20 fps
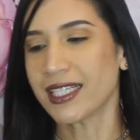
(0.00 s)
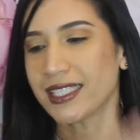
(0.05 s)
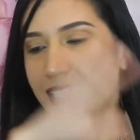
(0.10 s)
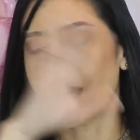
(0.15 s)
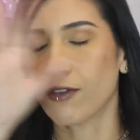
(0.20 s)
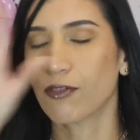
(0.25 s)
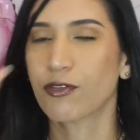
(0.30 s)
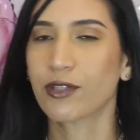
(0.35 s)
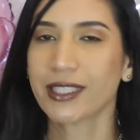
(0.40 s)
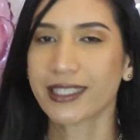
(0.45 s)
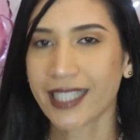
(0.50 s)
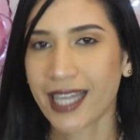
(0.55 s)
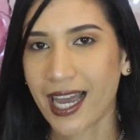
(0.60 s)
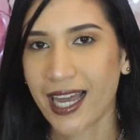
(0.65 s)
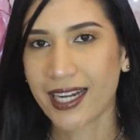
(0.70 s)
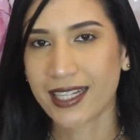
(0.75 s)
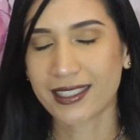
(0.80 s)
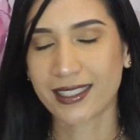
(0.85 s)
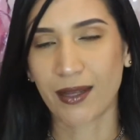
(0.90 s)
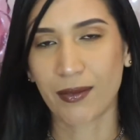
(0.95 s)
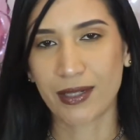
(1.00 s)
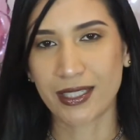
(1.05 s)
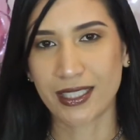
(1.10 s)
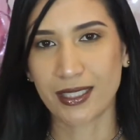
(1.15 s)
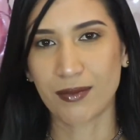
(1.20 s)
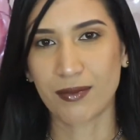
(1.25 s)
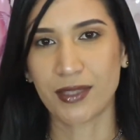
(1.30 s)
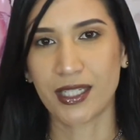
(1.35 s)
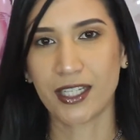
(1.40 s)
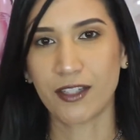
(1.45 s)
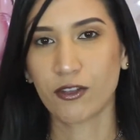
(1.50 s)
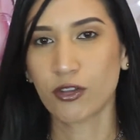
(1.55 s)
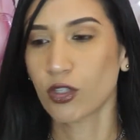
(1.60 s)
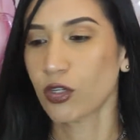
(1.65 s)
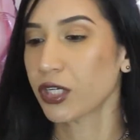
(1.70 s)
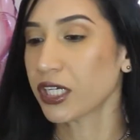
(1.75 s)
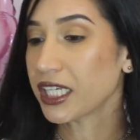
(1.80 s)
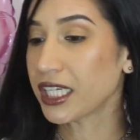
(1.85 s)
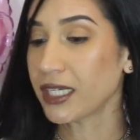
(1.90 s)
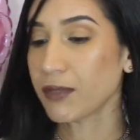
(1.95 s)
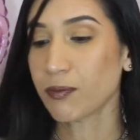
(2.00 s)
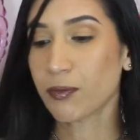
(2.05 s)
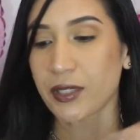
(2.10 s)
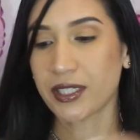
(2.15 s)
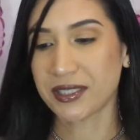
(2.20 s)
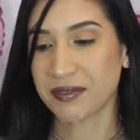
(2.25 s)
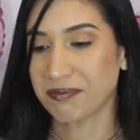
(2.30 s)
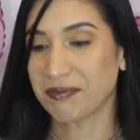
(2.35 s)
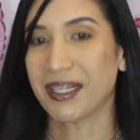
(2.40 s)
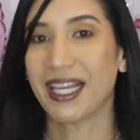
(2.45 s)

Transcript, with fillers: ya fuiste al establecimiento y pues